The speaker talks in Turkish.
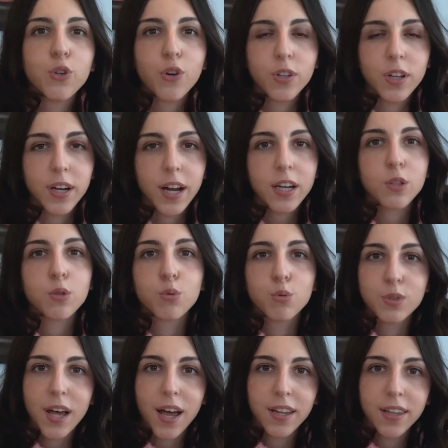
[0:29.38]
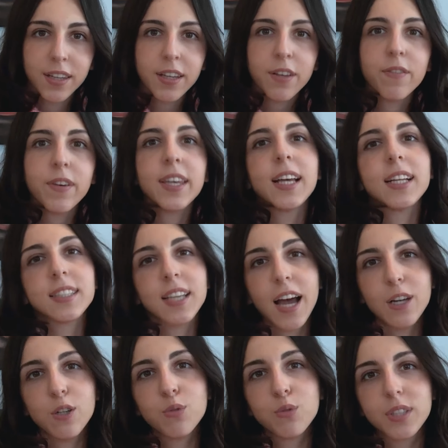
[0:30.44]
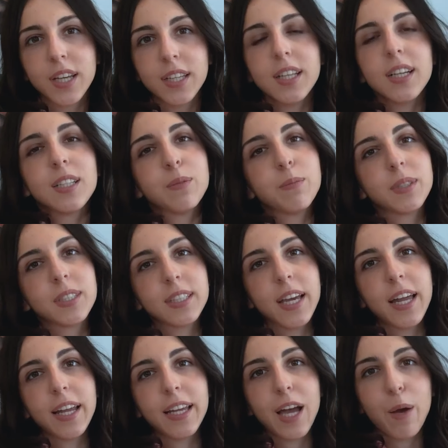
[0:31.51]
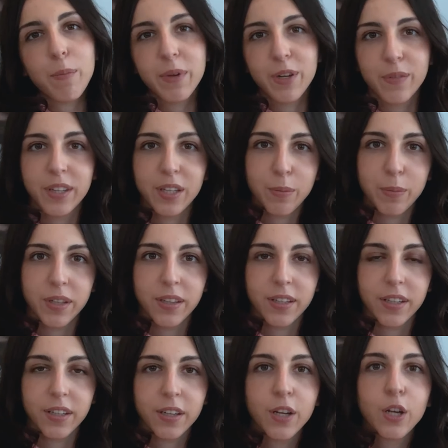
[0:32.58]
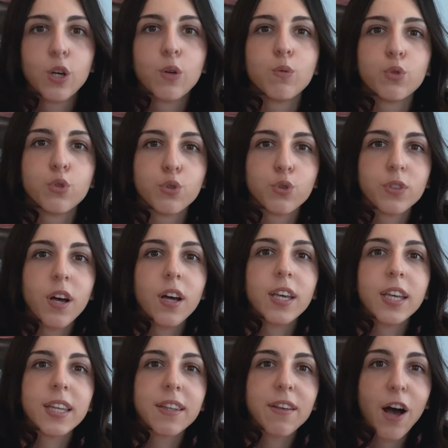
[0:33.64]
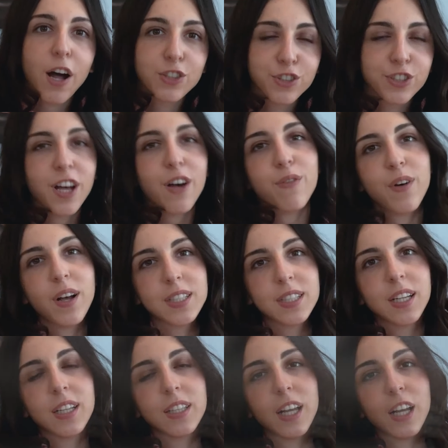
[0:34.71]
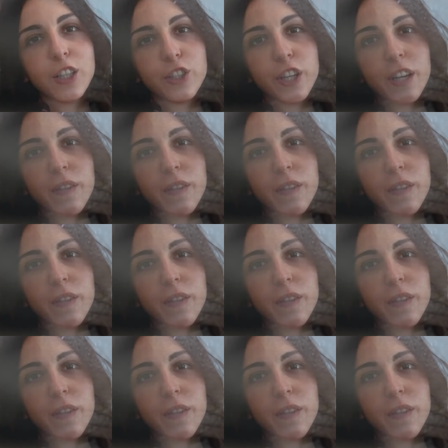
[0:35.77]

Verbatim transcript: olarak düzenli ve yeterli düzeyde alınması gereken bir vitamindir. Vücuda ihtiyacından fazla alınan C